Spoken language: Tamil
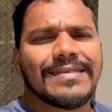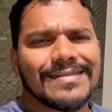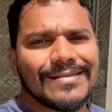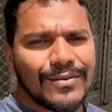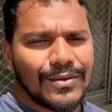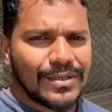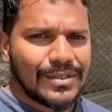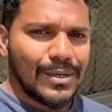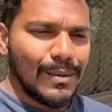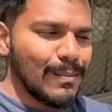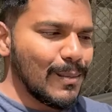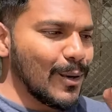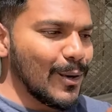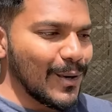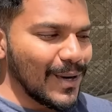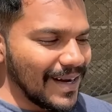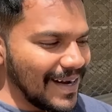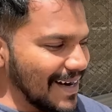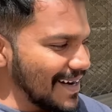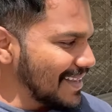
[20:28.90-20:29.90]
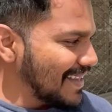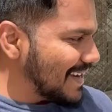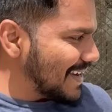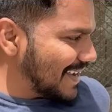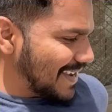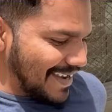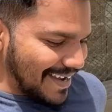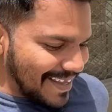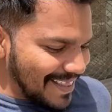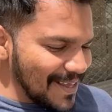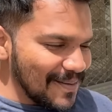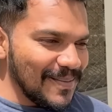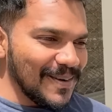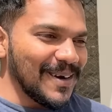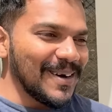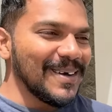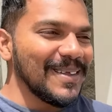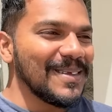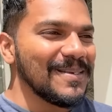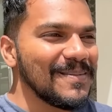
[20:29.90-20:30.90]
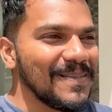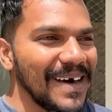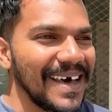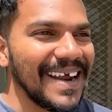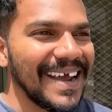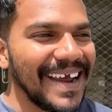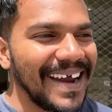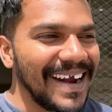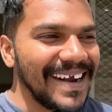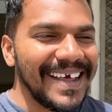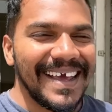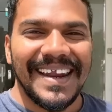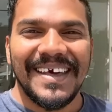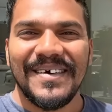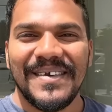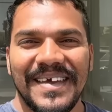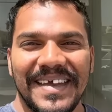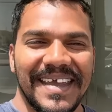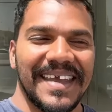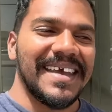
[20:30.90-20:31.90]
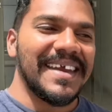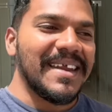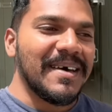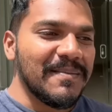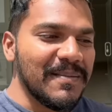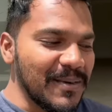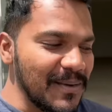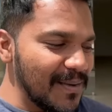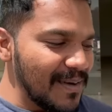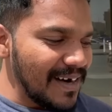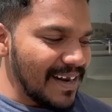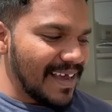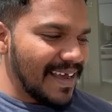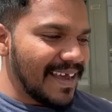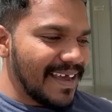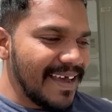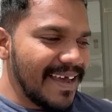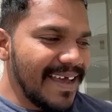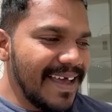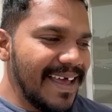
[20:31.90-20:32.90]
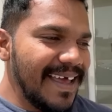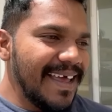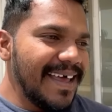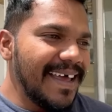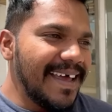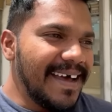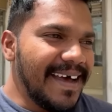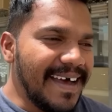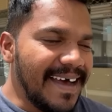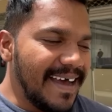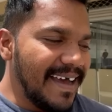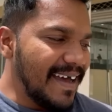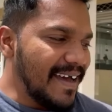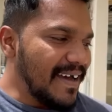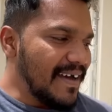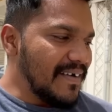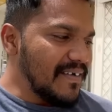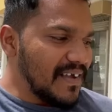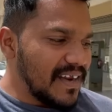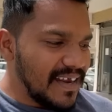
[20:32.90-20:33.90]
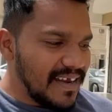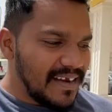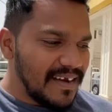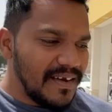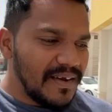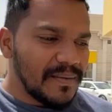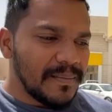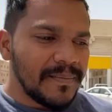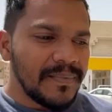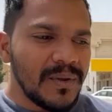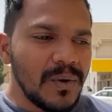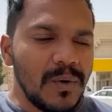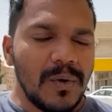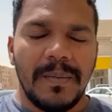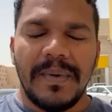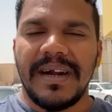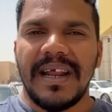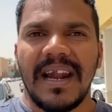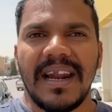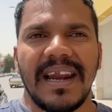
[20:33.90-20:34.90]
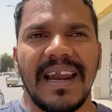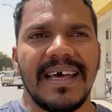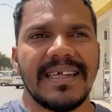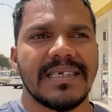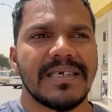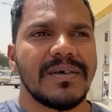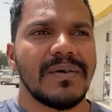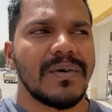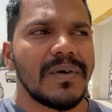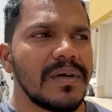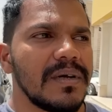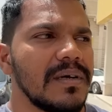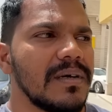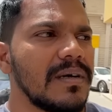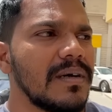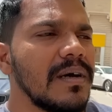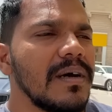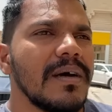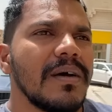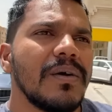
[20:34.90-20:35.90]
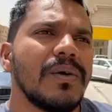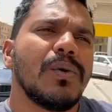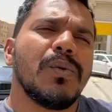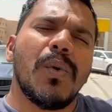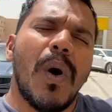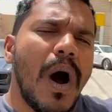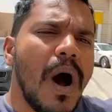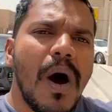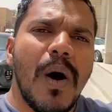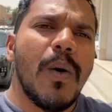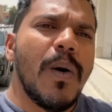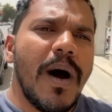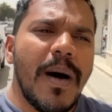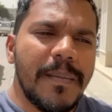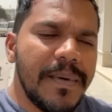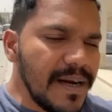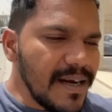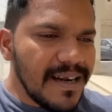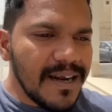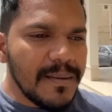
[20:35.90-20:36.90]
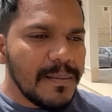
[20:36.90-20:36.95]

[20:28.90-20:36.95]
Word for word: ஒரு சம்பவம் ஒன்று நடந்திருக்கு இந்த பக்கம் வந்து பாருங்க டெலிவரிக்கு நம்ம ஊரில் ஒரு ஒரு மிடில் கிளாஸ்க்கு ஒரு வாவ் அப்படின்ற